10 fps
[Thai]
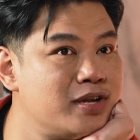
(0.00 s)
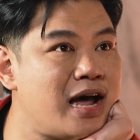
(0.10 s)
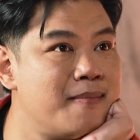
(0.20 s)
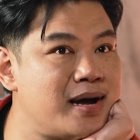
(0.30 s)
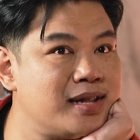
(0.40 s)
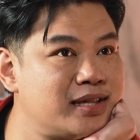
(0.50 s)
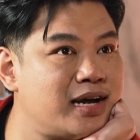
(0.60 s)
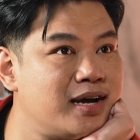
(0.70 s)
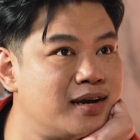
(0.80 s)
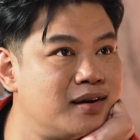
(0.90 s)
ต้องย้ายมาตั้ง
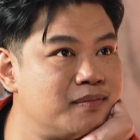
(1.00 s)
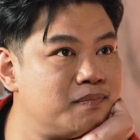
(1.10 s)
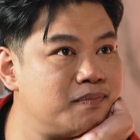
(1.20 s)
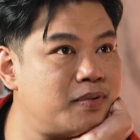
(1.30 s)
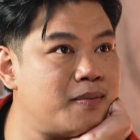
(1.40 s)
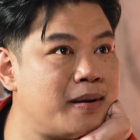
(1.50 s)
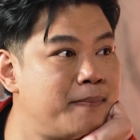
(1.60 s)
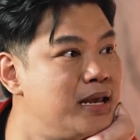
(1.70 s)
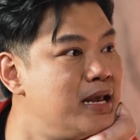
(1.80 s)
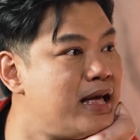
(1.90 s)
แต่ประมาณ
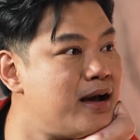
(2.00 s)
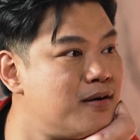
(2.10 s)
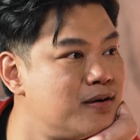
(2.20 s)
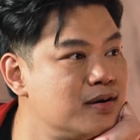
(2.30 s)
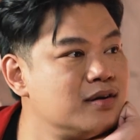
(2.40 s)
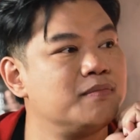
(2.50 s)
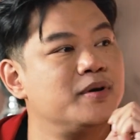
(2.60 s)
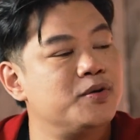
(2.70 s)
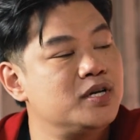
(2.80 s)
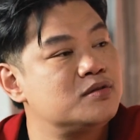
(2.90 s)
ปีที่แล้ว ใช่ครั
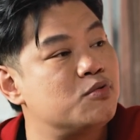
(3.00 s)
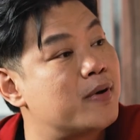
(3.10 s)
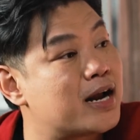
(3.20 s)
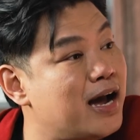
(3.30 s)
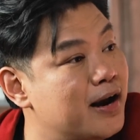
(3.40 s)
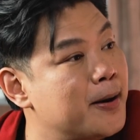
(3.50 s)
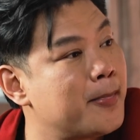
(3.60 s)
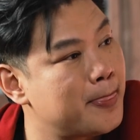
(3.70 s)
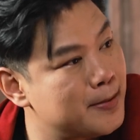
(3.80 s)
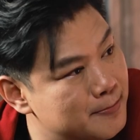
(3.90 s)
บมาอยู่ที่สมุดประการใช่ค
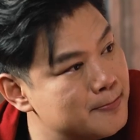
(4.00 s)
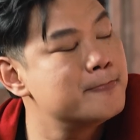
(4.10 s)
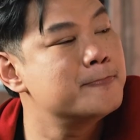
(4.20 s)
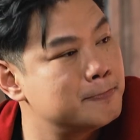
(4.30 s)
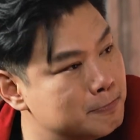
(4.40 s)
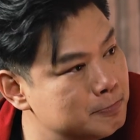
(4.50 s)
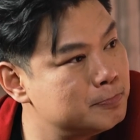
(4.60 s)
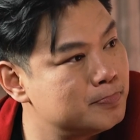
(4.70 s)
รับอือหือ